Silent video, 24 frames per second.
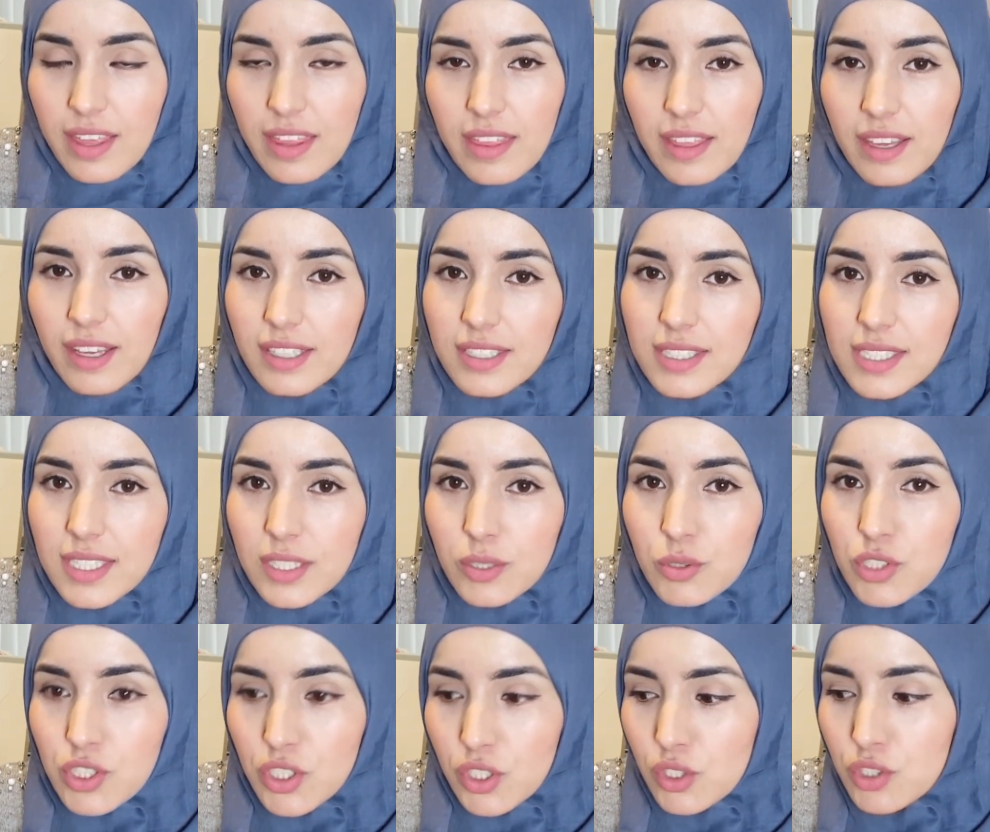deje
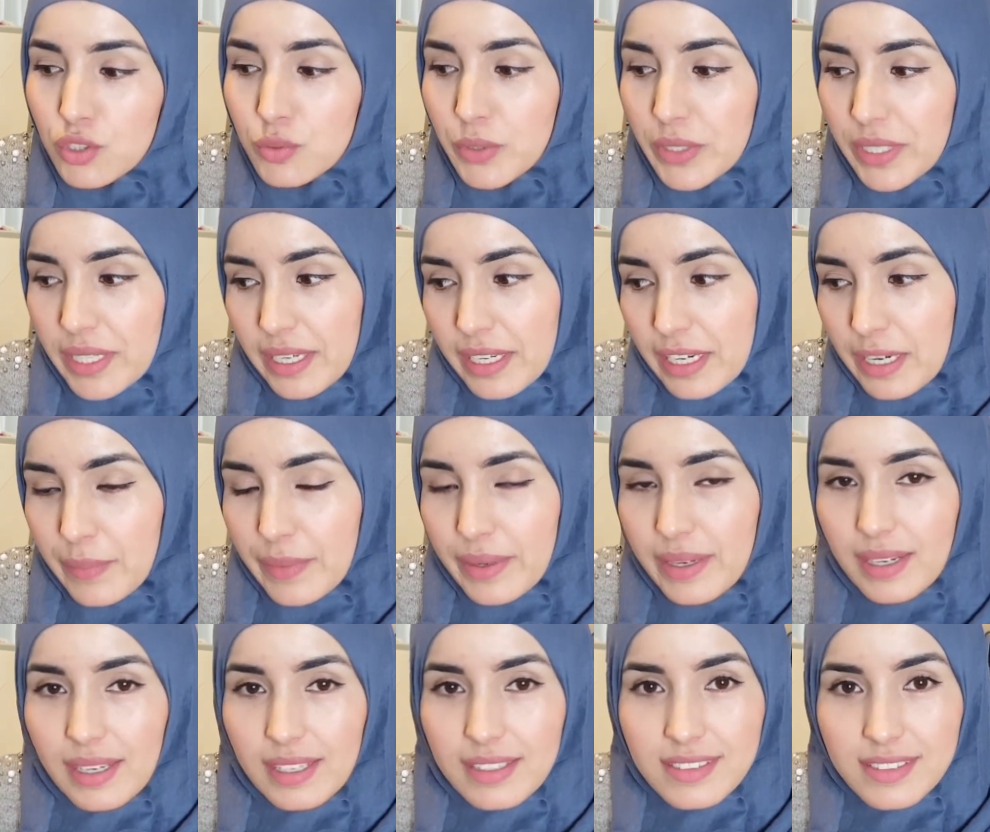sí o sí los voy a
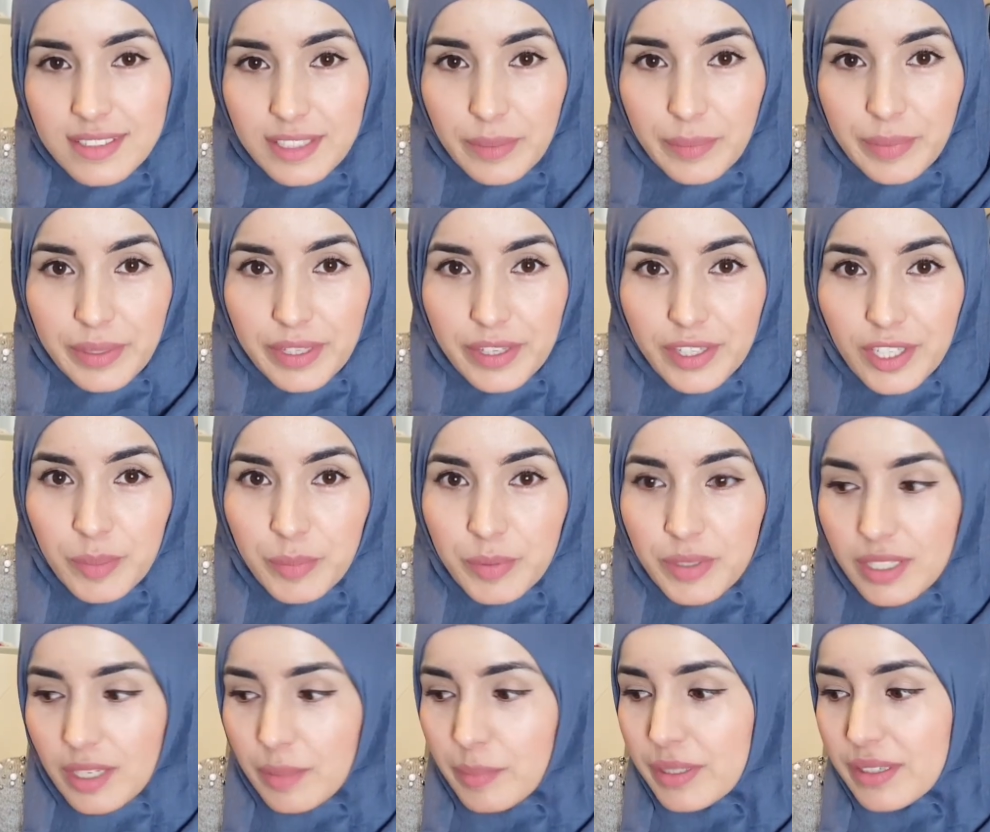grabar este vídeo
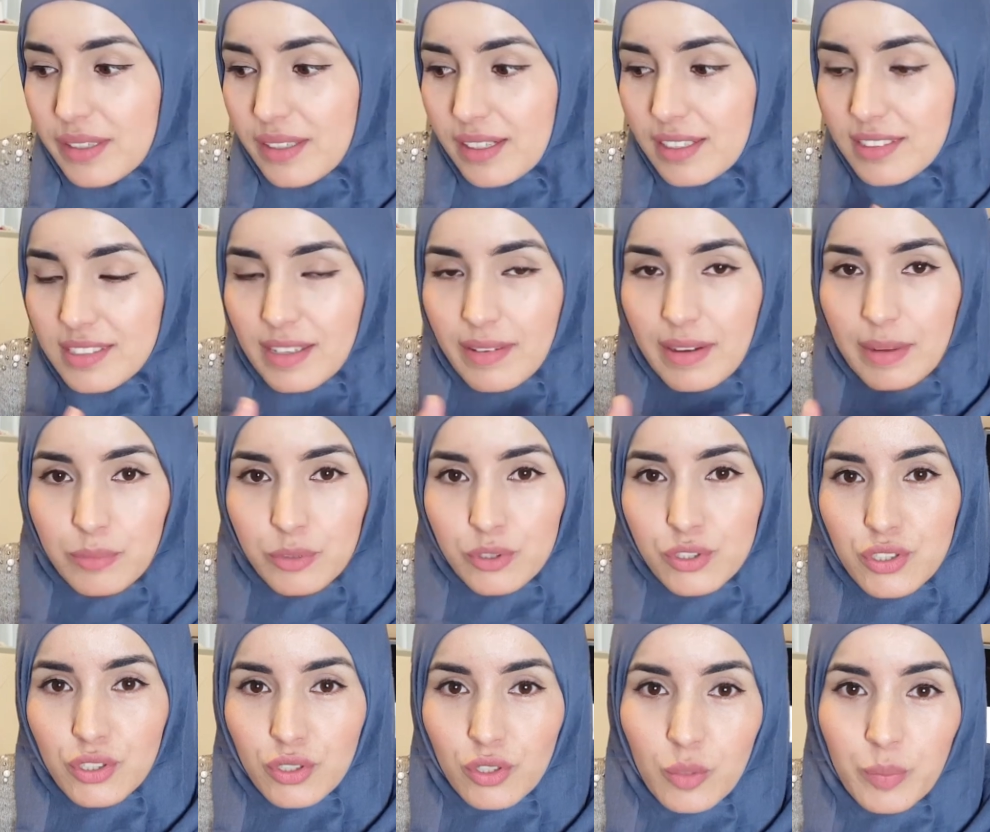porque me interesaba
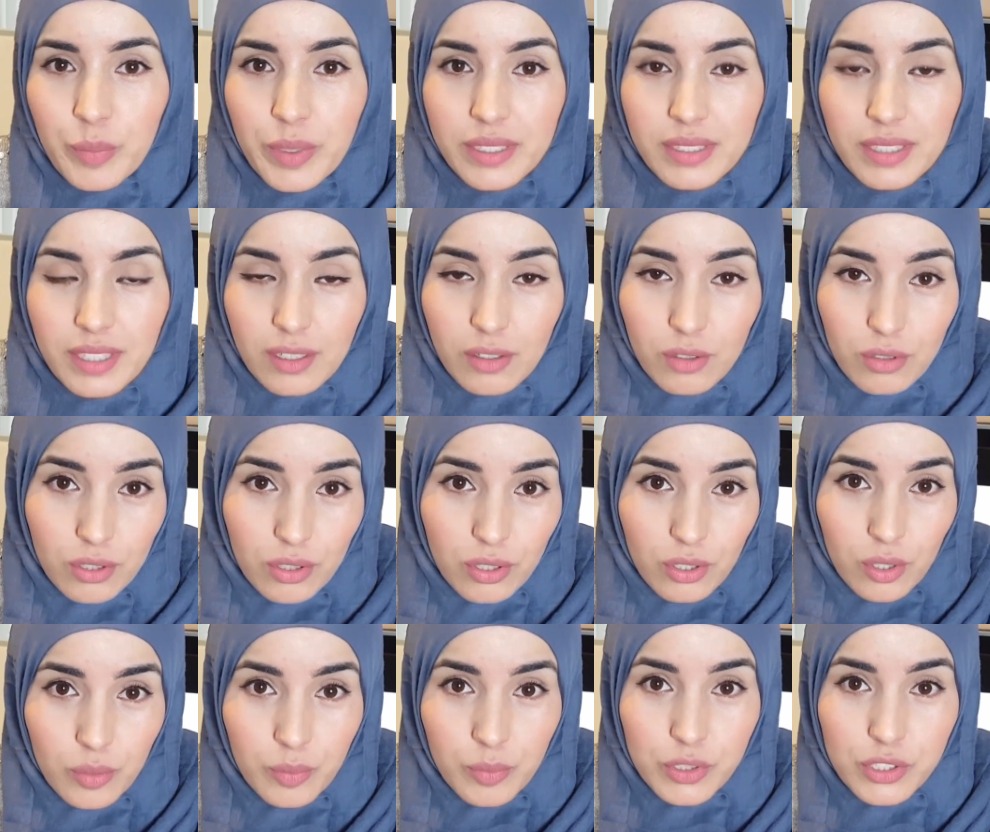mucho
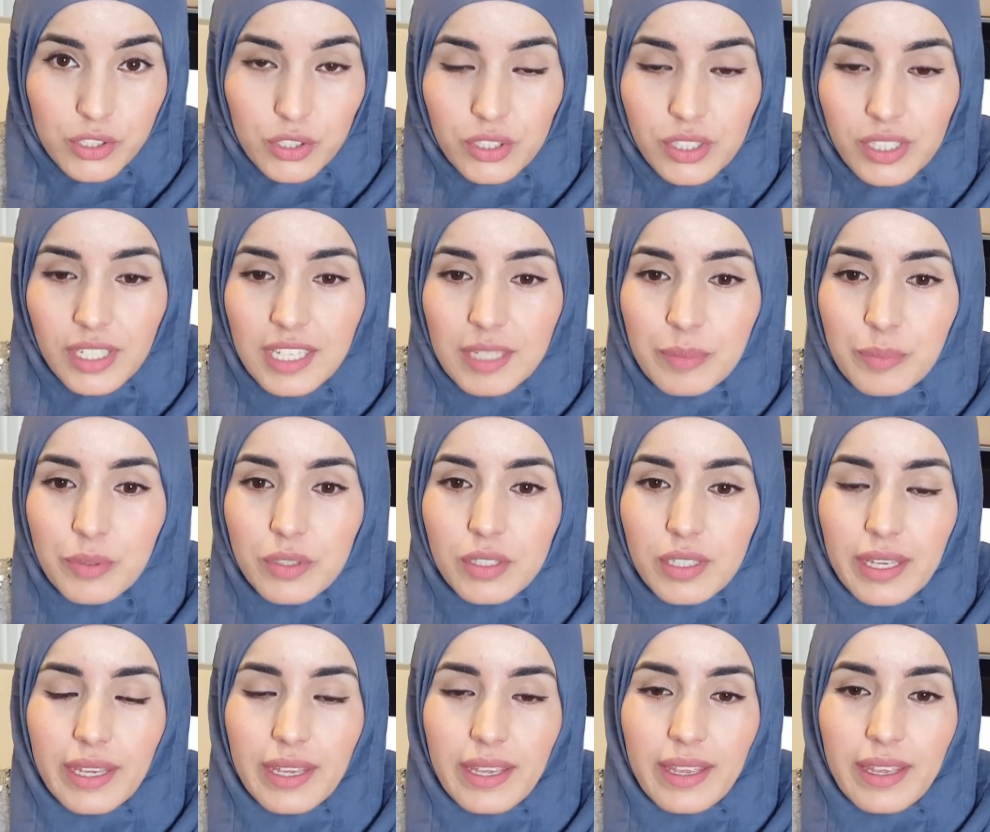compartirlo con vosotras,
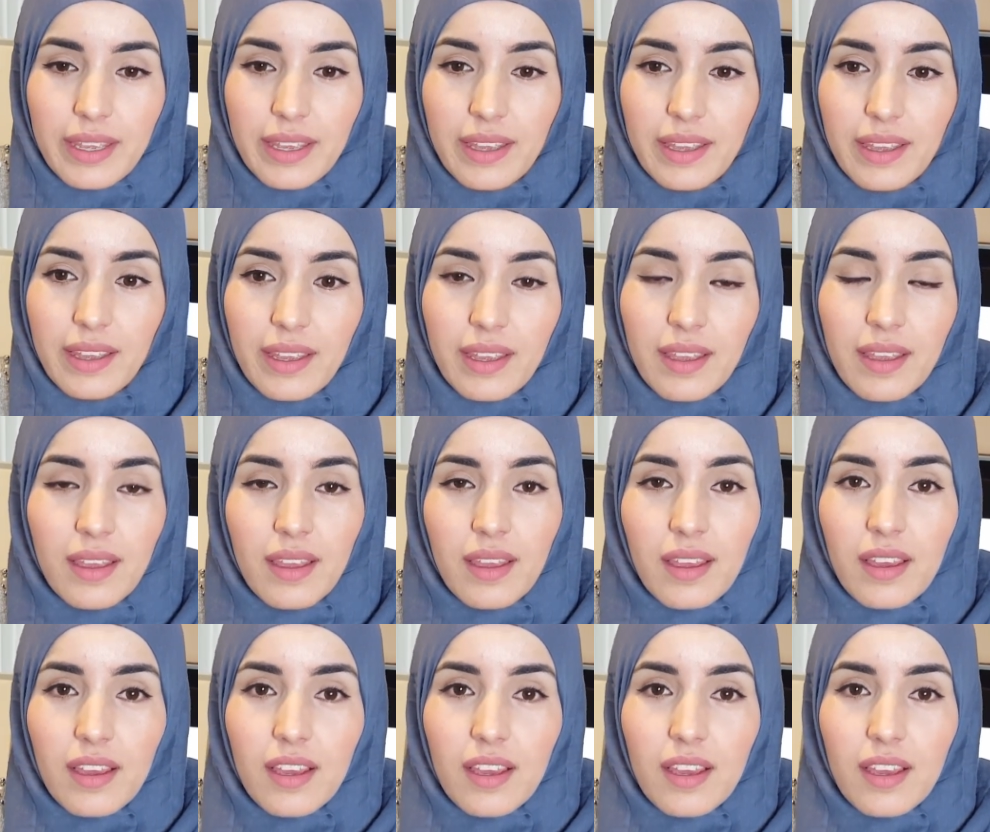porque...